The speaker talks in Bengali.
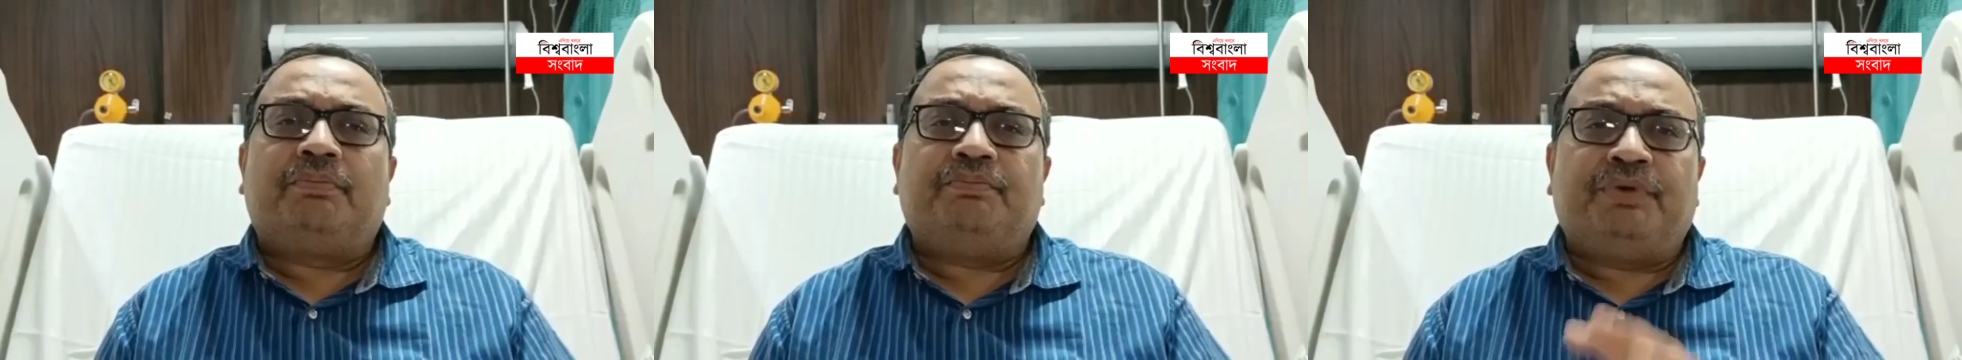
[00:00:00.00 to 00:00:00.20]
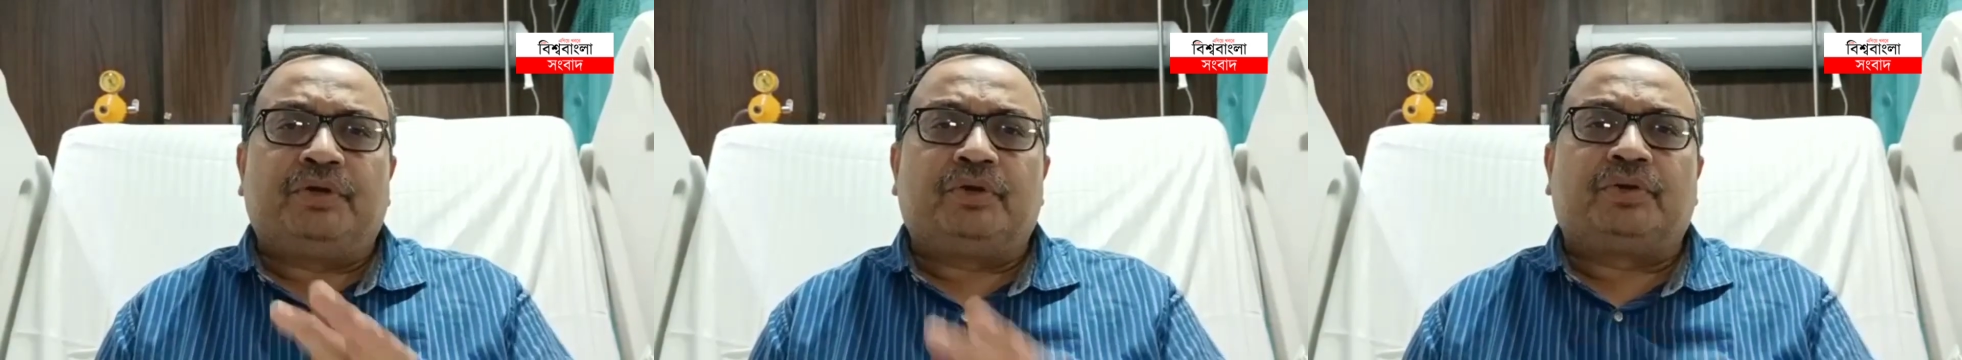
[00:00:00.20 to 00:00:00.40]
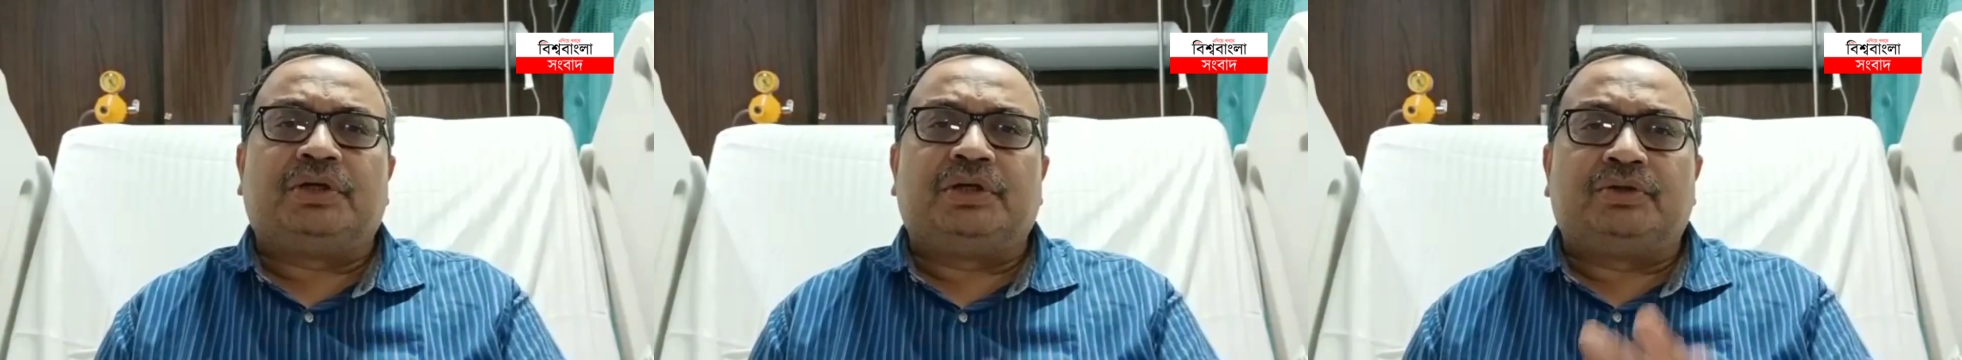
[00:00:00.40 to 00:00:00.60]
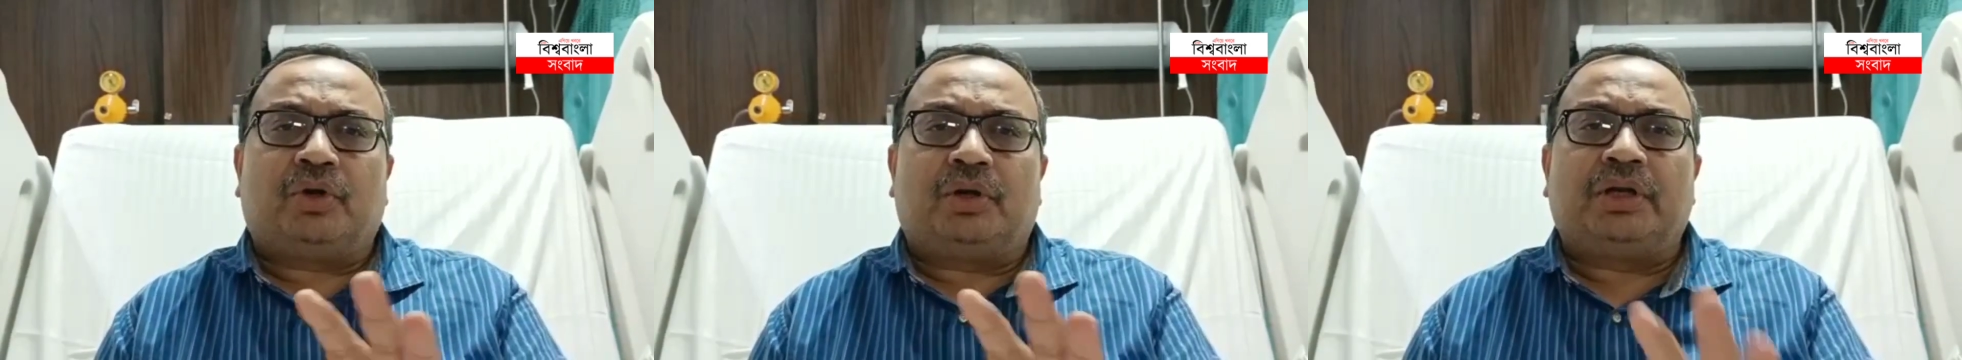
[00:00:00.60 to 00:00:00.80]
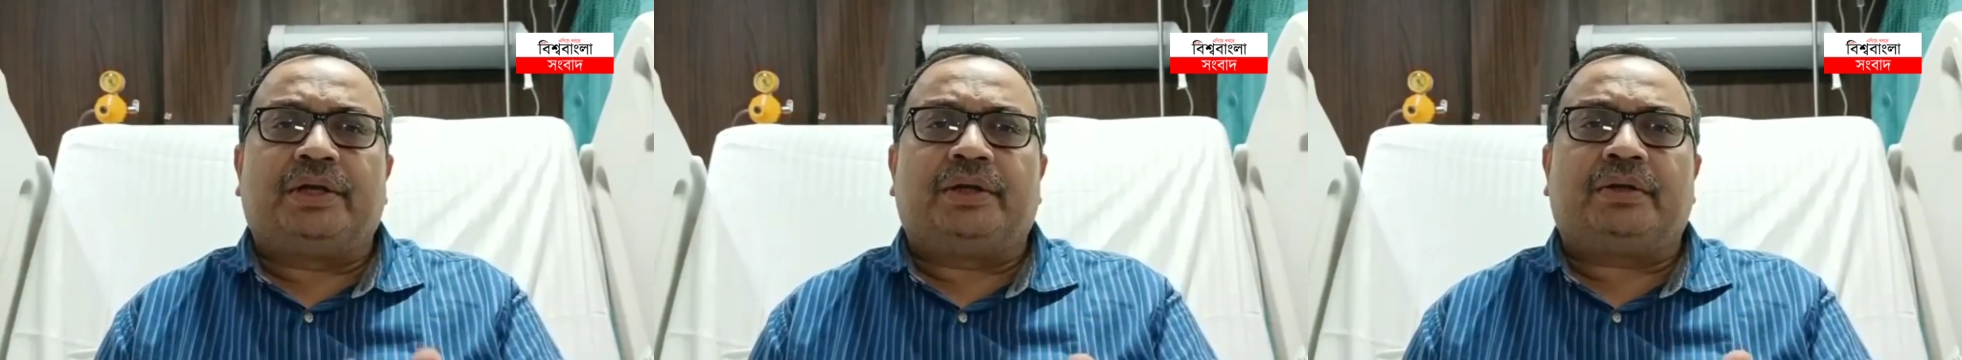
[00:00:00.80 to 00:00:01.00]
বিরোধী
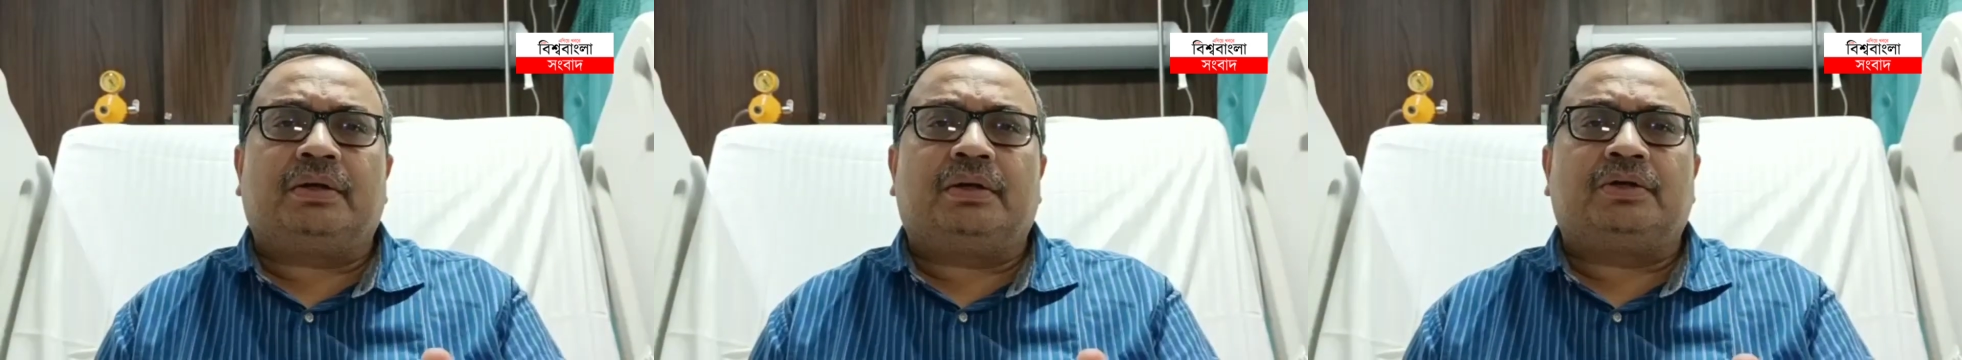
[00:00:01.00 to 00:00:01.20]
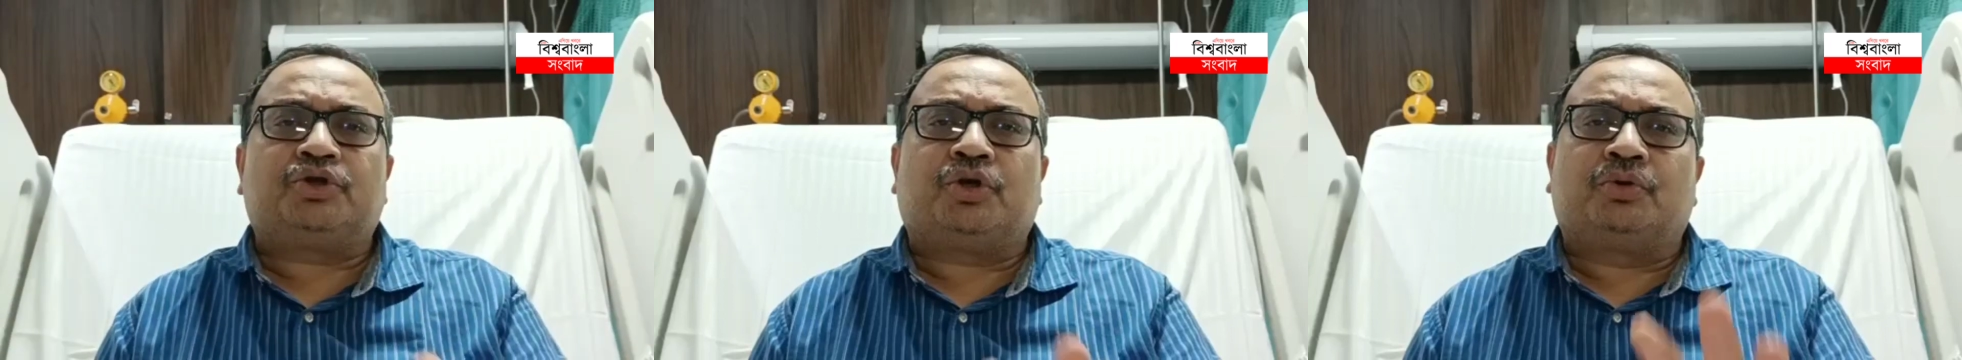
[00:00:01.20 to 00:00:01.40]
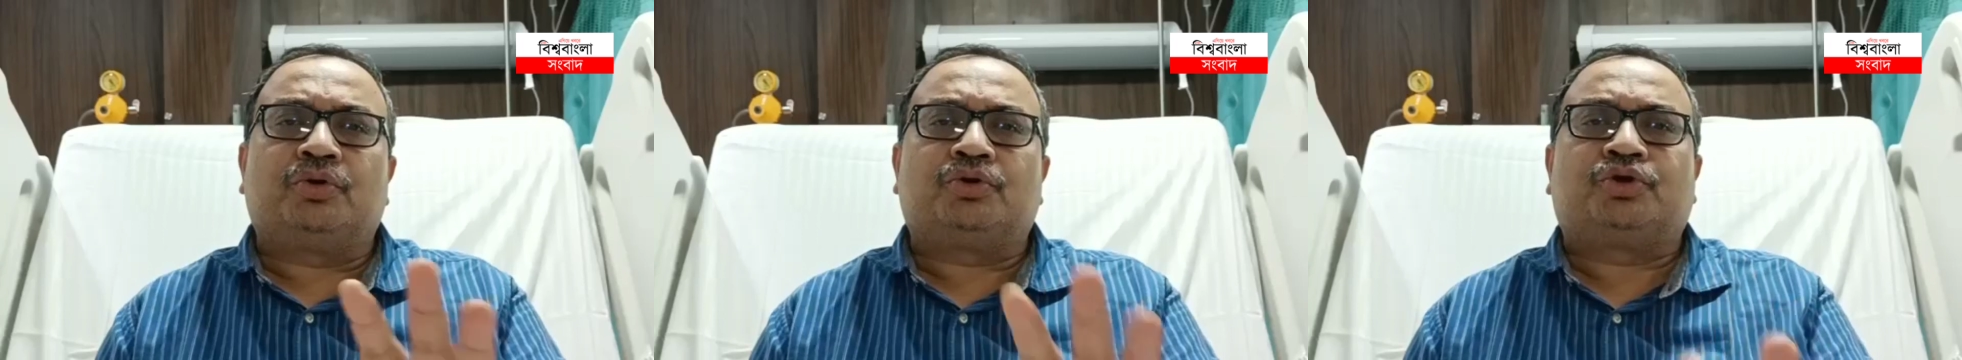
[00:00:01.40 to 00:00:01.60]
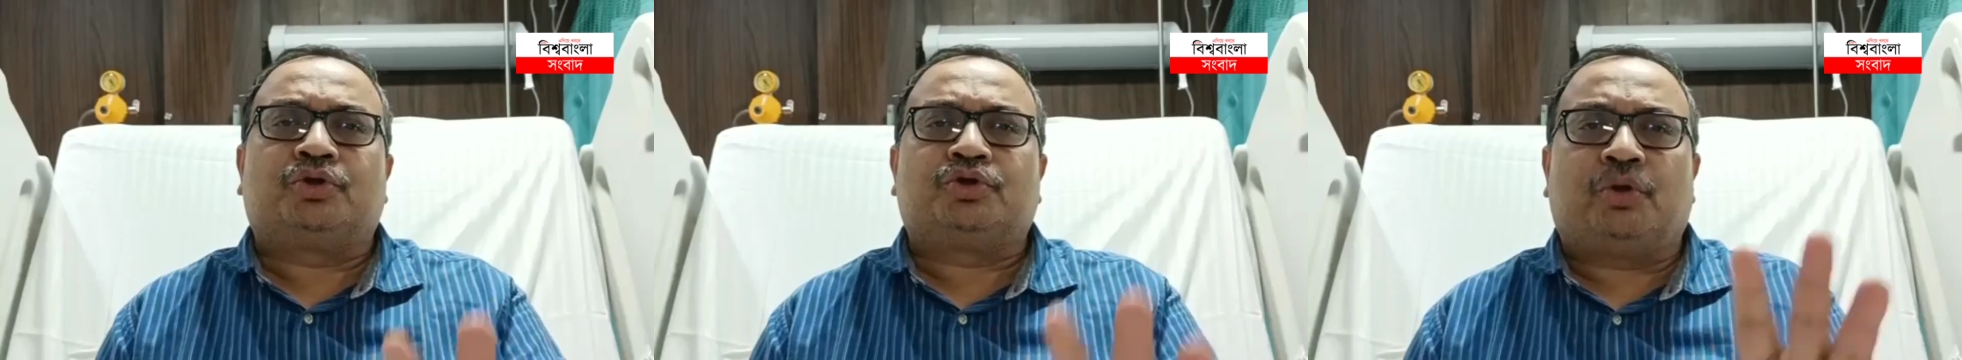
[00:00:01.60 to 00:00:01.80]
দলের সদস্য